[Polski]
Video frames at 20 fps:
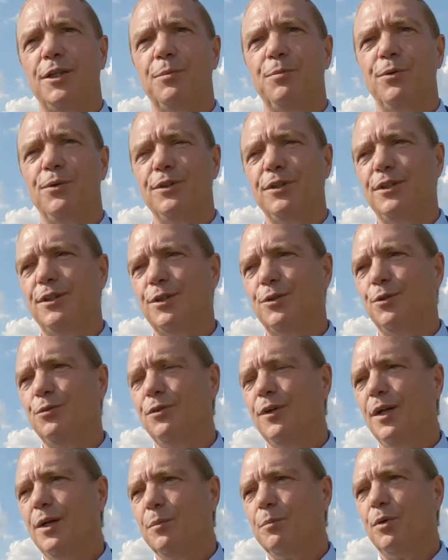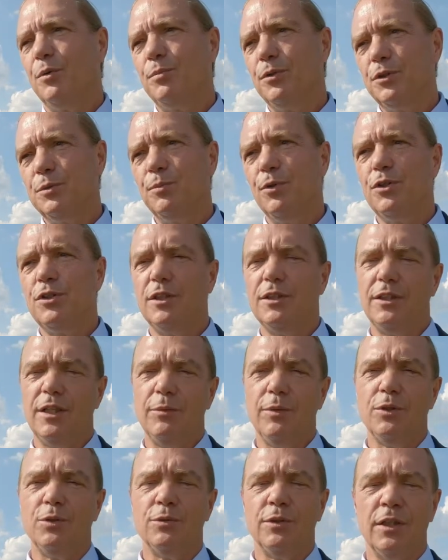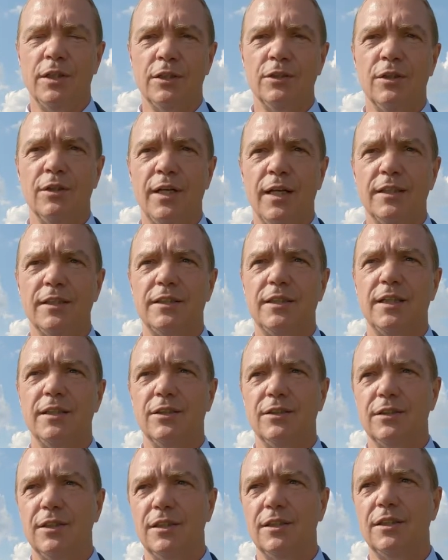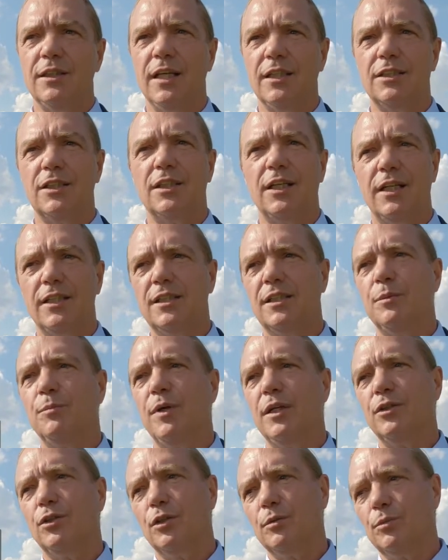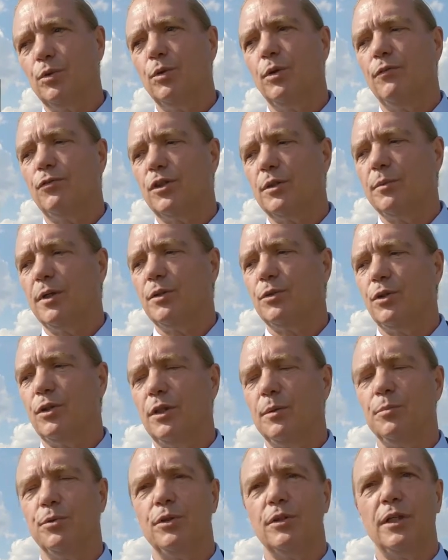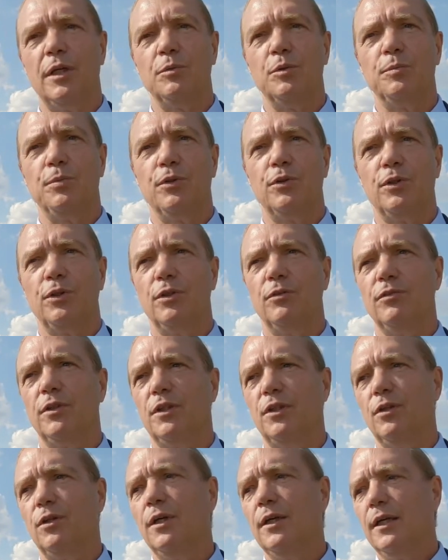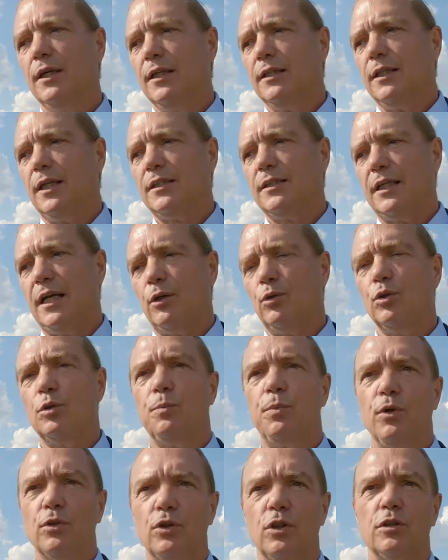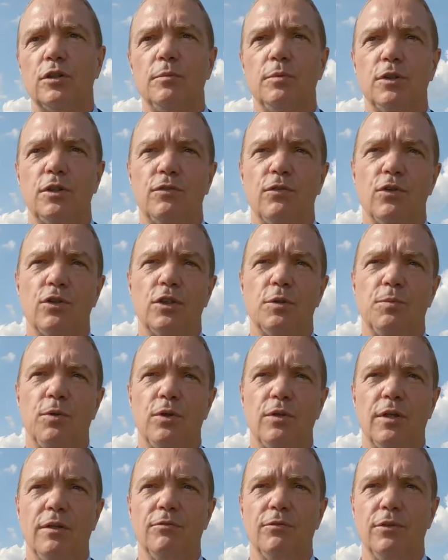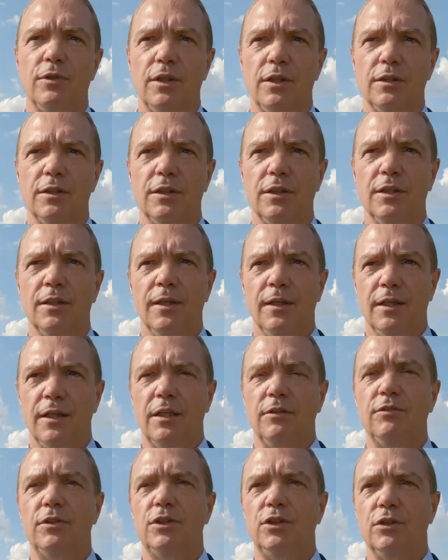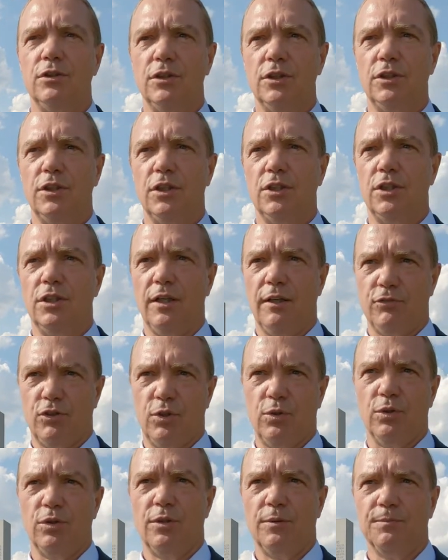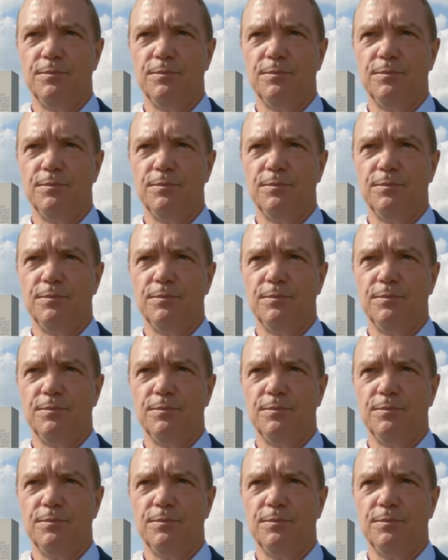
innych polityków, bo być może działa tutaj ignorancja. No ten nasz Streseman, on był owszem autorem programu pokojowego na zachód po to, żeby stworzyć program wojenny rewizjonistyczny na wschód.